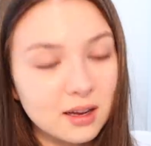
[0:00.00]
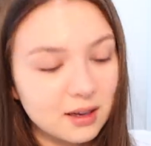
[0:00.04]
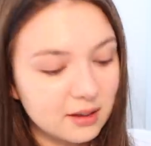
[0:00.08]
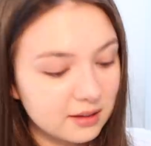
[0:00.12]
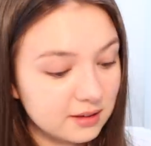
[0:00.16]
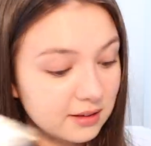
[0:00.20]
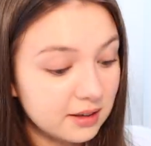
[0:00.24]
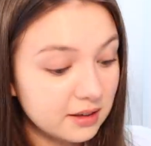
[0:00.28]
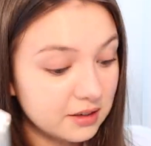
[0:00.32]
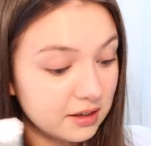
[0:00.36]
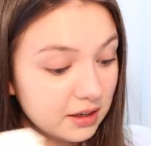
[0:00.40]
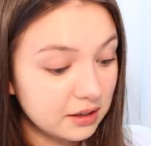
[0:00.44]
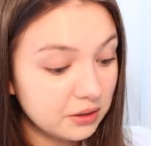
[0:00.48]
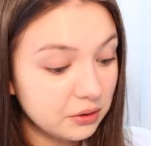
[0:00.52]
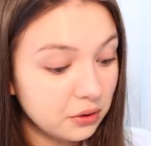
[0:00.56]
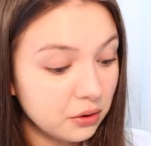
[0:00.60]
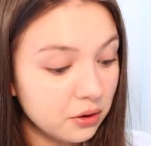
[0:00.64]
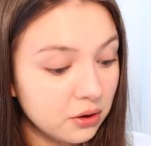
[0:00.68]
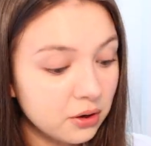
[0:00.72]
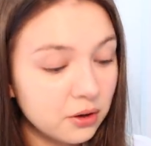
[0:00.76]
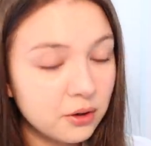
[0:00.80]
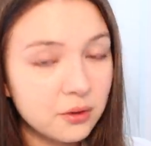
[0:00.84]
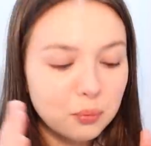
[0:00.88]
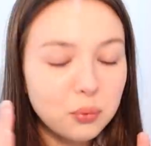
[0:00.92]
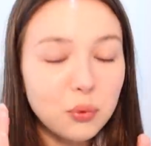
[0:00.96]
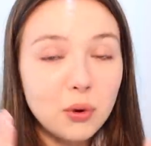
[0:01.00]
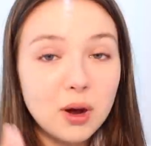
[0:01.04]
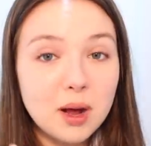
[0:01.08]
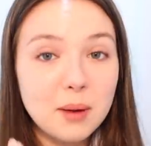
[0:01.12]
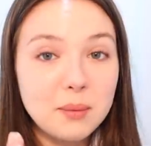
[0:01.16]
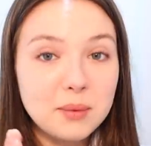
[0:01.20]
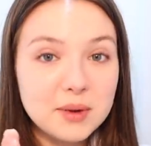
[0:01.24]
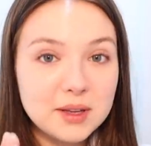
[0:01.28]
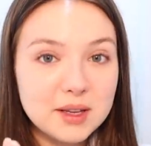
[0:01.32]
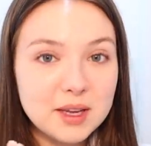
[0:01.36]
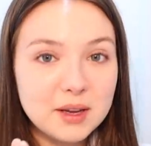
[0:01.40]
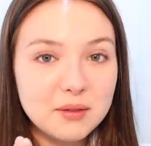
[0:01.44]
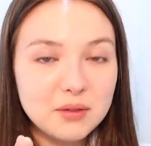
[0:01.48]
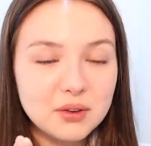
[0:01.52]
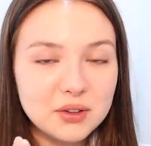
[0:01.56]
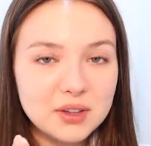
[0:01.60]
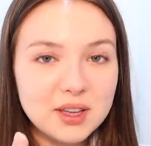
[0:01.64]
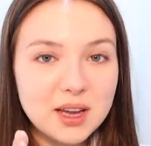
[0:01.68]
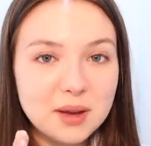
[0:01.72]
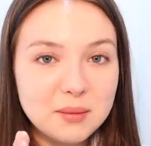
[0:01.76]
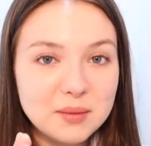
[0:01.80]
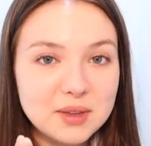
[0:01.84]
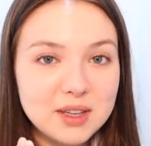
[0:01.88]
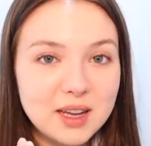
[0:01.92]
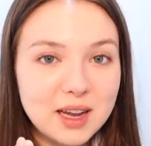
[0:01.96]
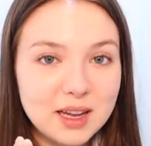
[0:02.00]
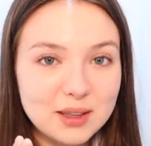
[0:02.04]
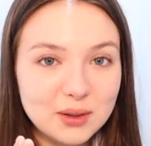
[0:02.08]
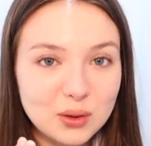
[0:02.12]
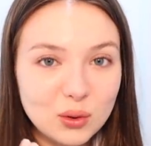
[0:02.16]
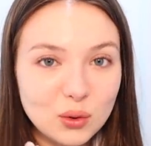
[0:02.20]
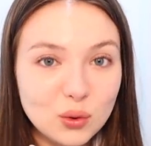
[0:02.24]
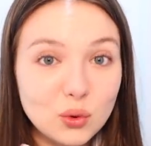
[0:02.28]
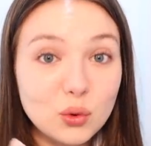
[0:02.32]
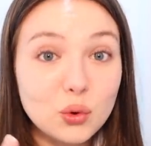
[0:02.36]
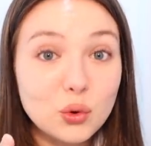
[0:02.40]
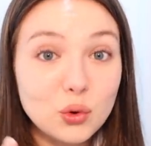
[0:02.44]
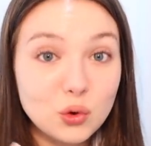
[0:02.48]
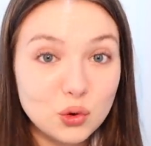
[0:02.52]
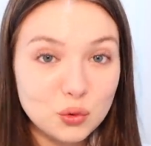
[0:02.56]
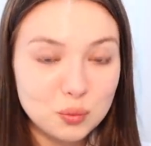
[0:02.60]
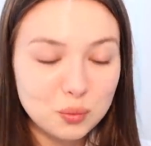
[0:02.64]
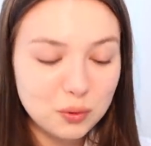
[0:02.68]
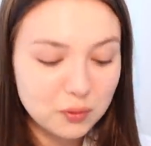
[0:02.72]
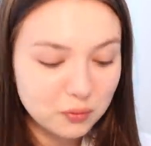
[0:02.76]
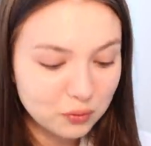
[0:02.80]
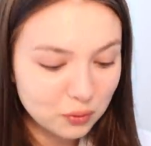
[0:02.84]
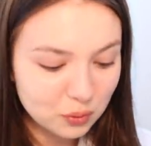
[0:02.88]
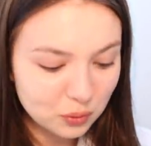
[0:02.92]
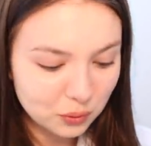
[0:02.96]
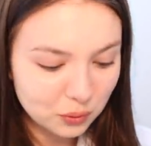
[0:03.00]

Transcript: Et ça j'adore. Pour appliquer votre crème hydratante, ce que je peux vous